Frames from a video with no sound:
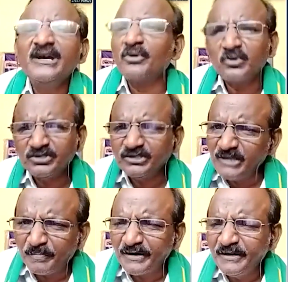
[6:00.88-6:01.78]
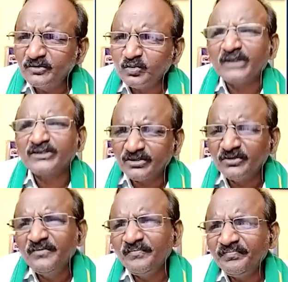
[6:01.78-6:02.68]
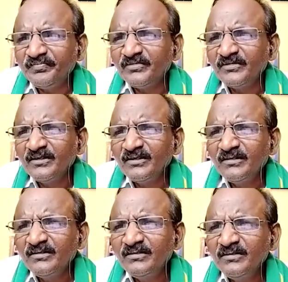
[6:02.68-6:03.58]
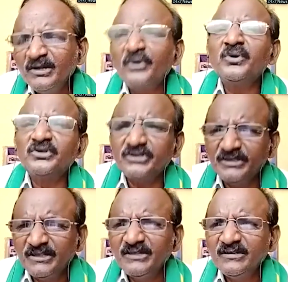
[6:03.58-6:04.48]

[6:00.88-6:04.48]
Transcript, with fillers: ఎవరికి వచ్చింది చెప్పండి స్వాతంత్రం ఎవరికి వచ్చింది